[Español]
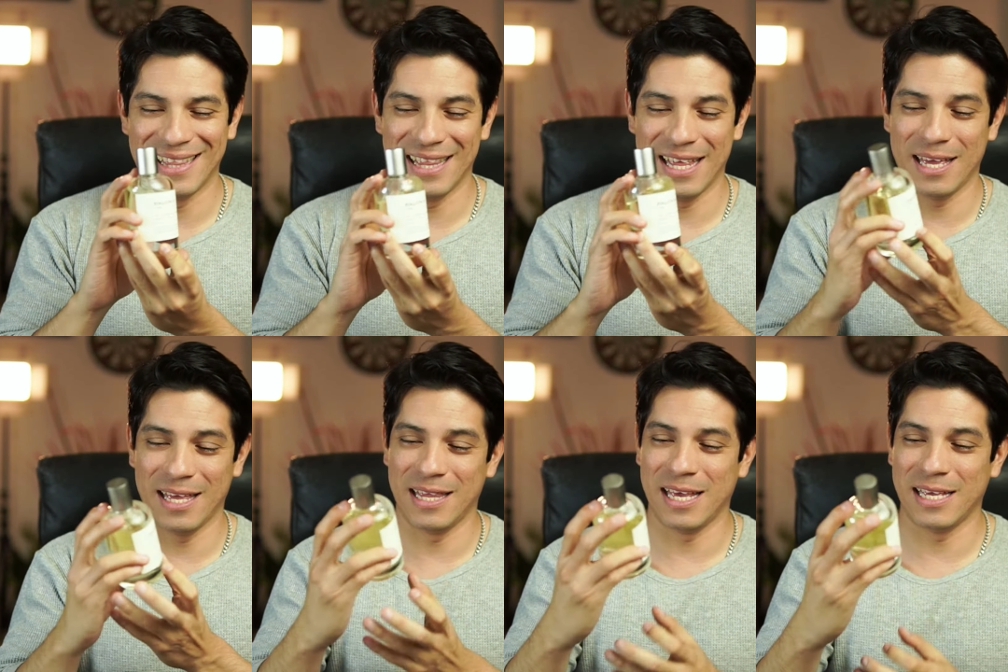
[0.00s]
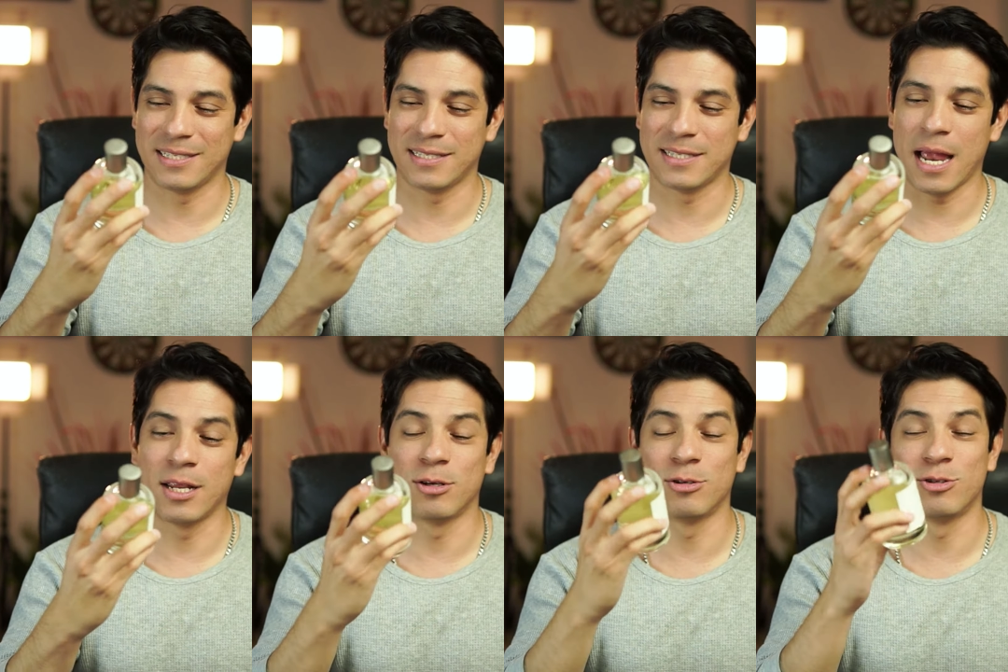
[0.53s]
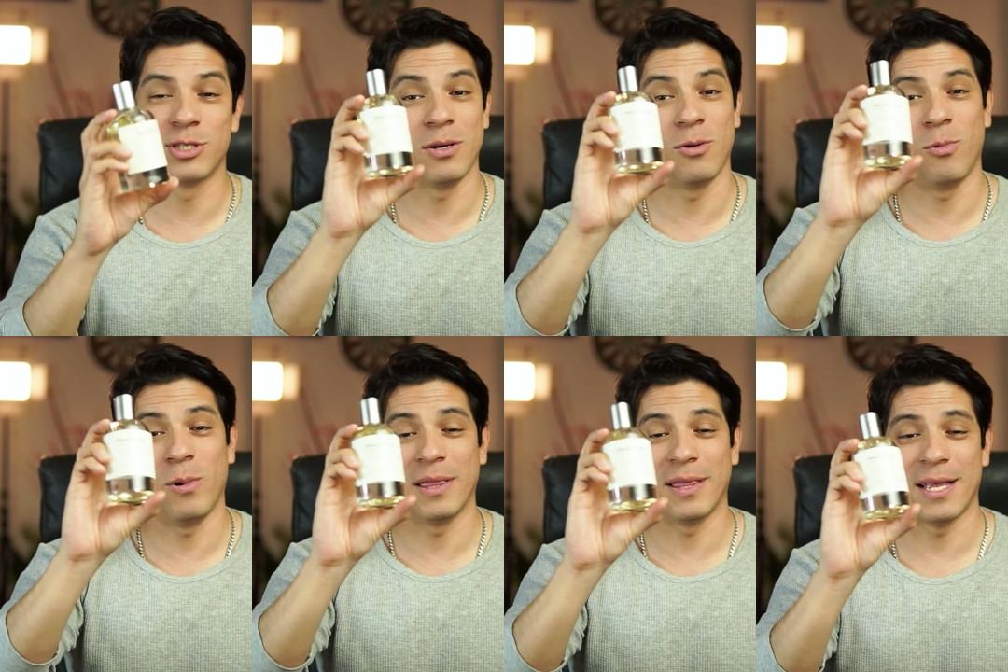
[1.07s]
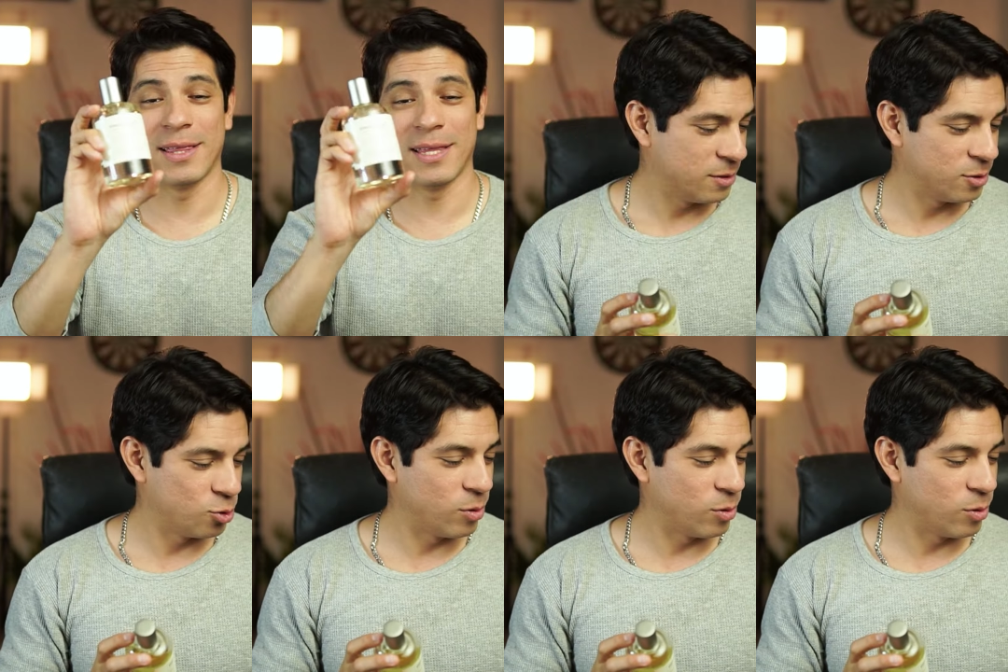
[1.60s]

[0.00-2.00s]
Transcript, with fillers: de, de Stallion 53.